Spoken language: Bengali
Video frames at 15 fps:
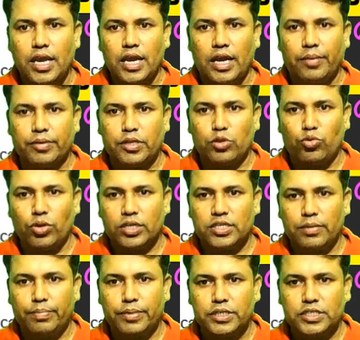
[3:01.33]
আমাদের দু
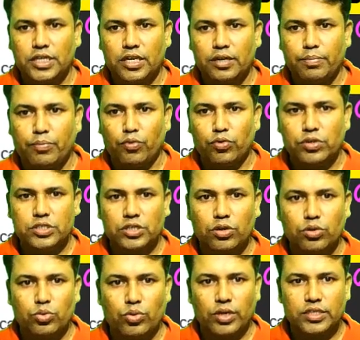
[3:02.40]
সালে বন্ড ছিল
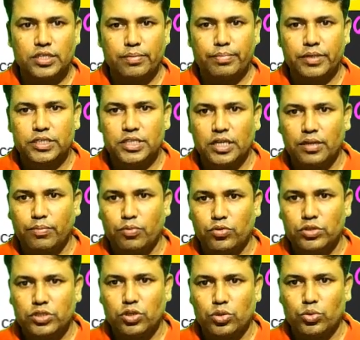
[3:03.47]
দু সালে বন্ড
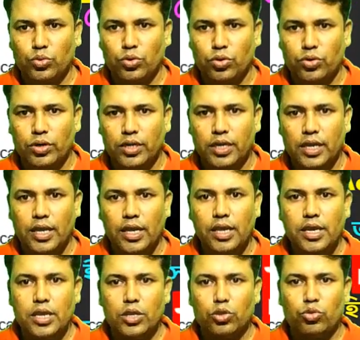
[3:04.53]
ছিল দুই লক্ষ টাকা
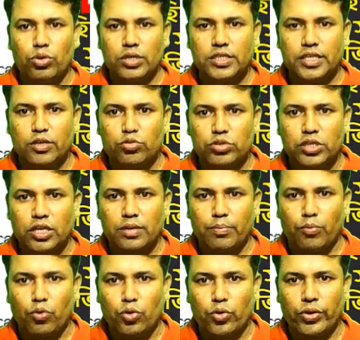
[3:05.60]
দু সালে
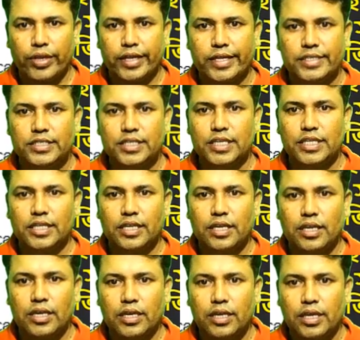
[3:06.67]
বন্ড হয়ে গেছে
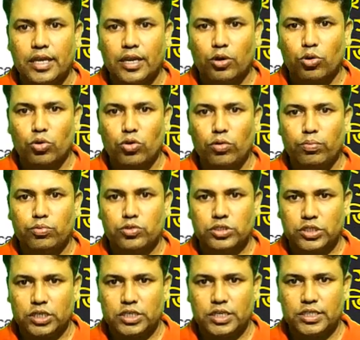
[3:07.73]
এক লক্ষ
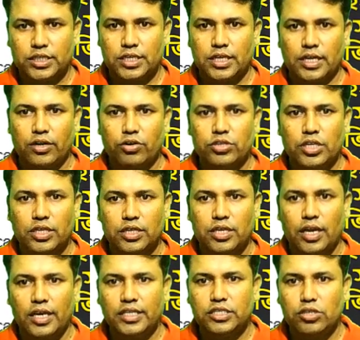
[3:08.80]
পঞ্চাশ হাজার টাকা অর্থাৎ
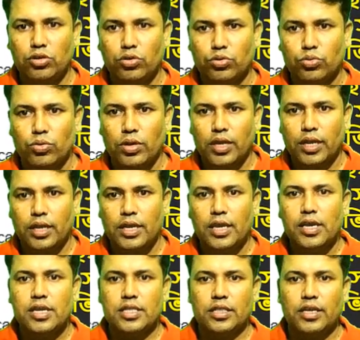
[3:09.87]
দায় ছিল দুই লাখ
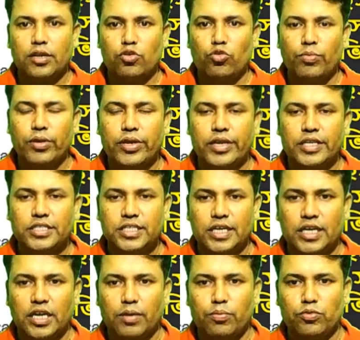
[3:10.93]
দায় কমে হয়ে গেছে এক
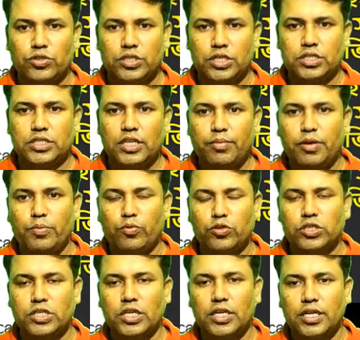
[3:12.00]
লাখ পঞ্চাশ তার মানে পঞ্চাশ
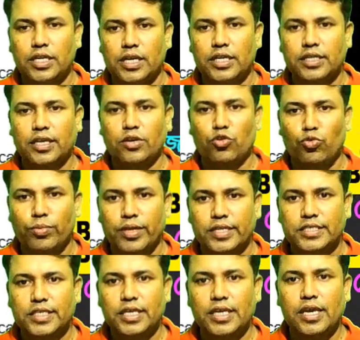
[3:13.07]
হাজার টাকা দায় কমে
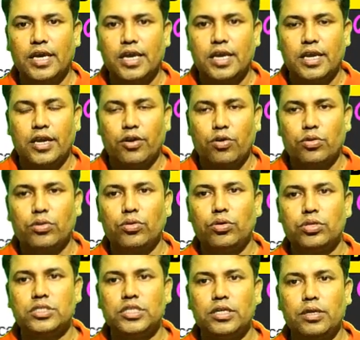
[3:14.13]
গেছে এর অর্থ
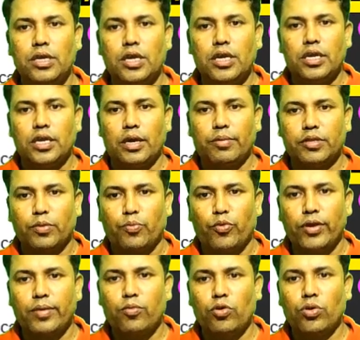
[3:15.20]
হচ্ছে আমাদের
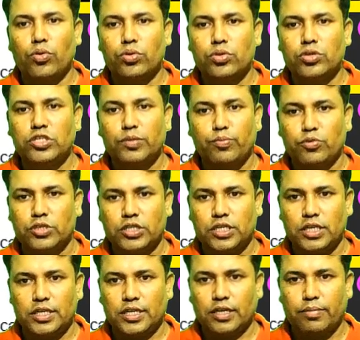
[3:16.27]
বইয়ের মূল্য কত হচ্ছে পঞ্চাশ
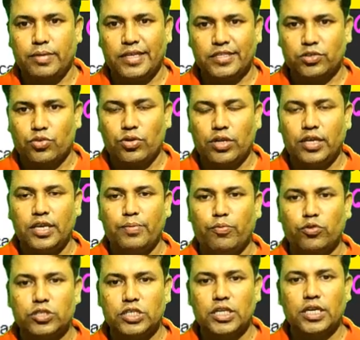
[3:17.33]
হাজার টাকা ম্যানেজ করলে এই
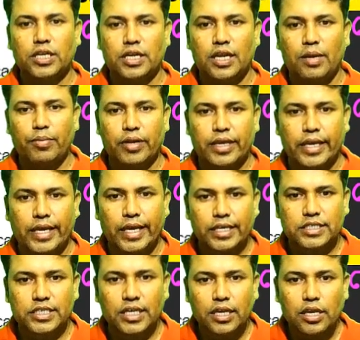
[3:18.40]
পঞ্চাশ হাজার টাকা আমরা
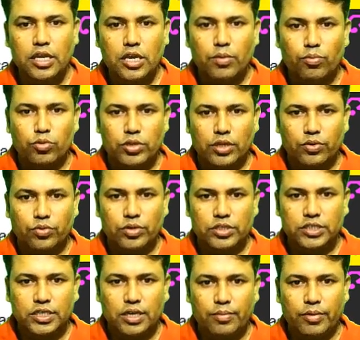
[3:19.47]
ক্যাশে প্রদান করেছি
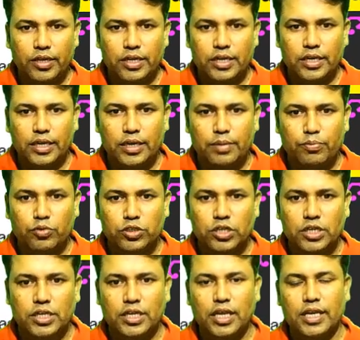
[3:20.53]
আমরা এই পঞ্চাশ হাজার
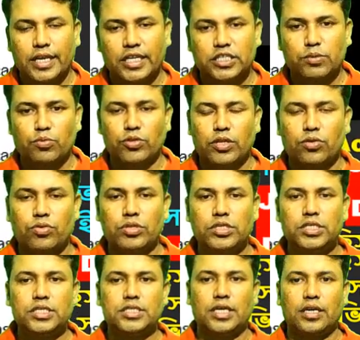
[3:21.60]
টাকা ক্যাশে প্রদান করেছি
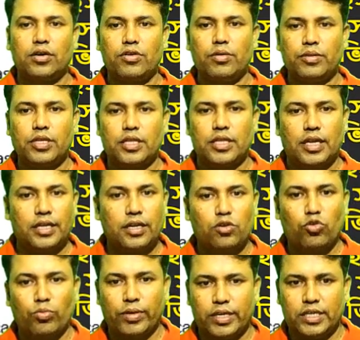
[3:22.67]
যার কারণে আমাদের দায়টা
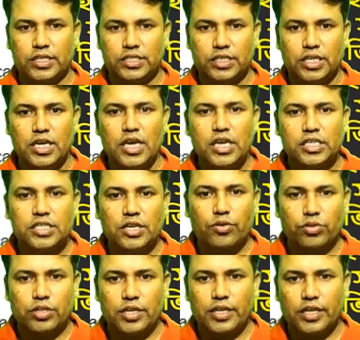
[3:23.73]
কমে গিয়েছে সেই
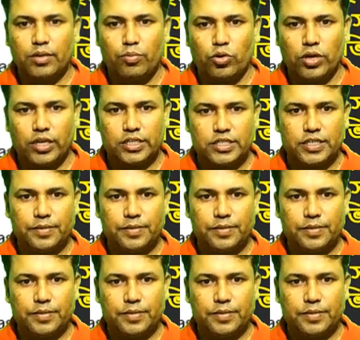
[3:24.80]
কথাটা এখানে বলা আছে